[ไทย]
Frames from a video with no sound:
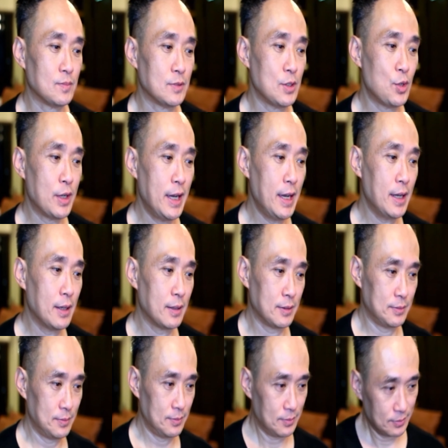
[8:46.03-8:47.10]
โอเค
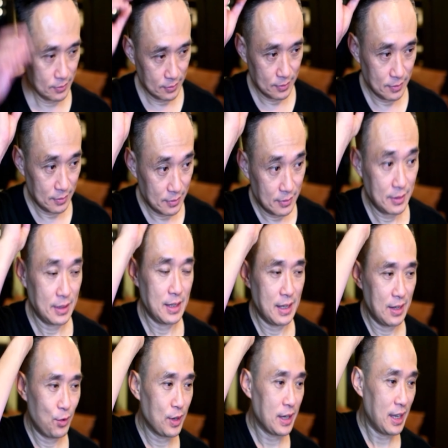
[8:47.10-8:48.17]

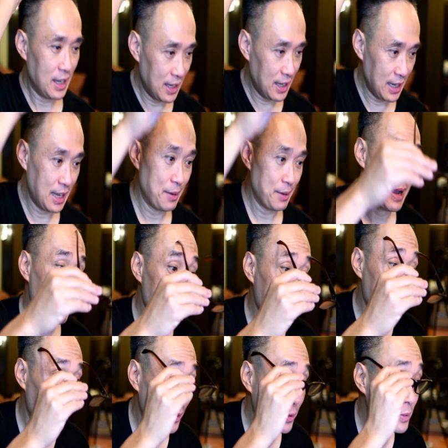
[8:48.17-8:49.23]
โอเคเห็นภาพ
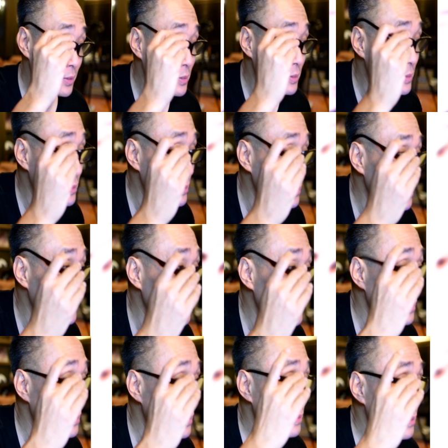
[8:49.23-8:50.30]
แล้ว
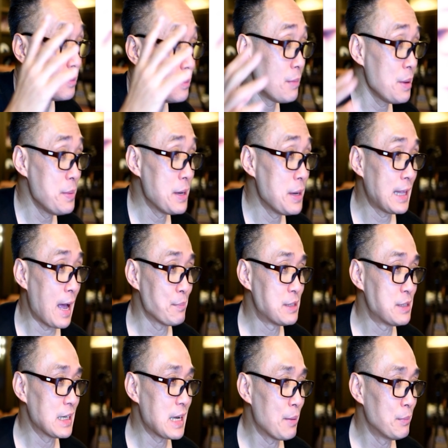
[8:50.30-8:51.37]
ไม่มีใครถามศัล
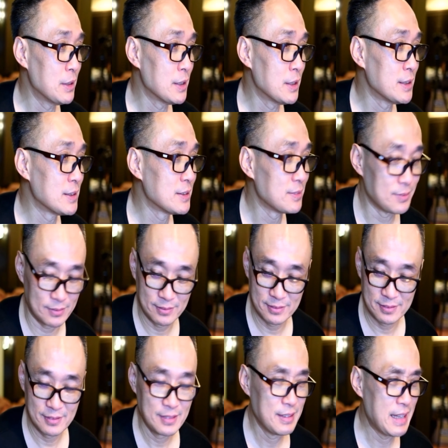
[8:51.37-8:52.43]
ยกรรมเลย
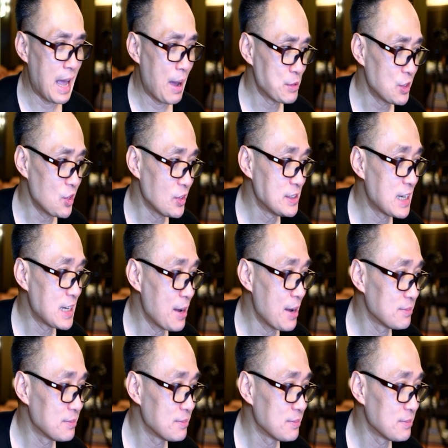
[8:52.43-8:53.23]
ถามสักหน่อยสิครับ